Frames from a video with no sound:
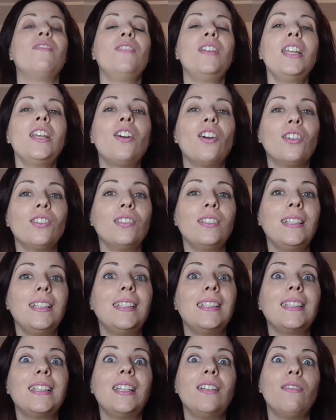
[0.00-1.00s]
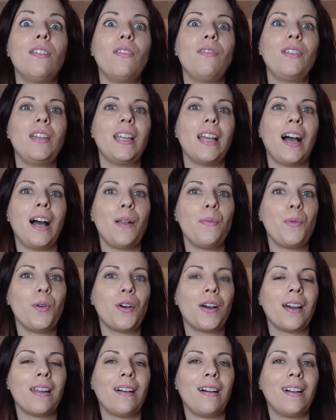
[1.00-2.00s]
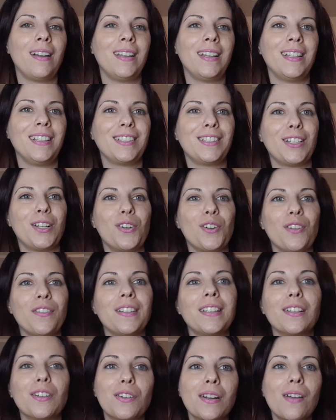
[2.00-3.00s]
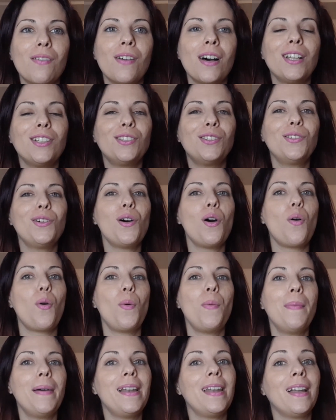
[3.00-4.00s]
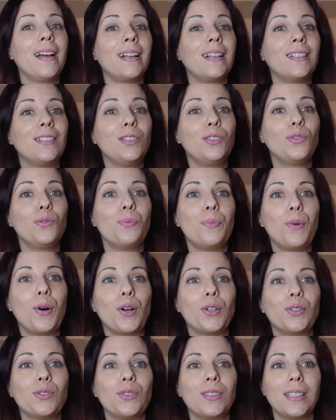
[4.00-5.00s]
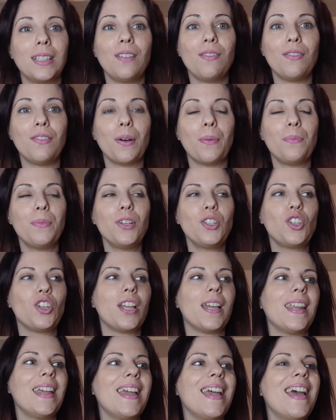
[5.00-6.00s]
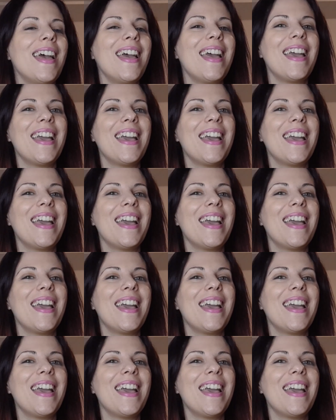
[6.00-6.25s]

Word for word: Vi ricordo di iscrivervi al mio canale se non l'avete ancora fatto, un bel like di supporto se vi fa piacere